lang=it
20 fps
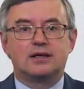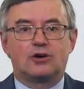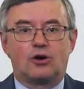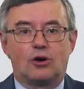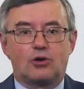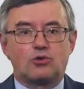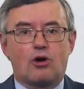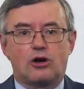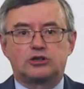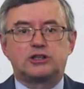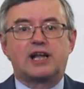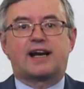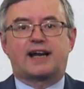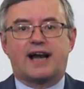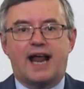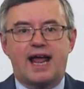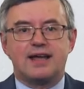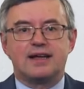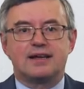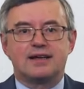col ruolo del
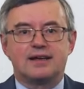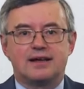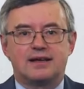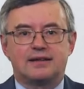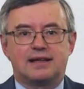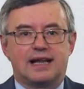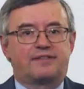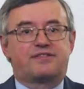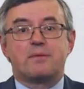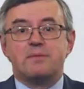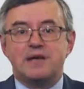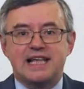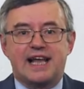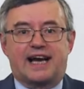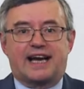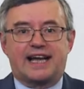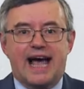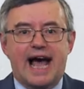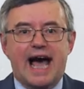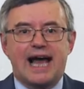re, della
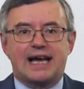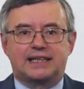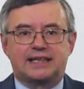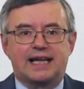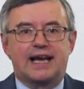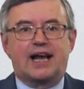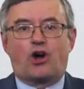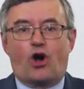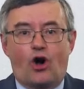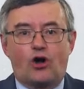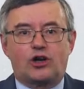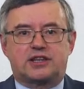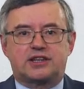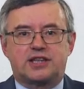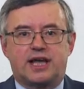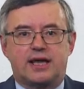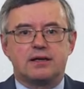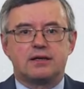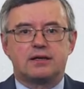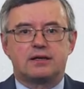famiglia reale, della
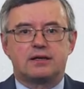corte,